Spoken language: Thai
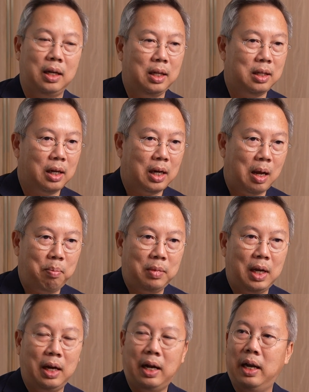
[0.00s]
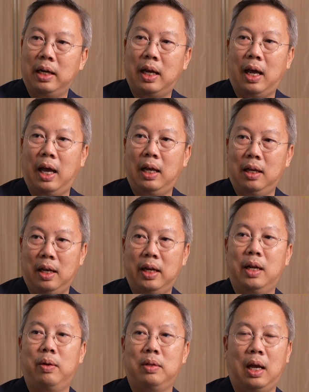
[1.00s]
กิจกรรมทางการขายหรืออะไร
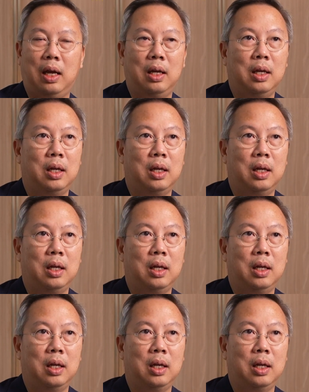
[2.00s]
ก็แล้วแต่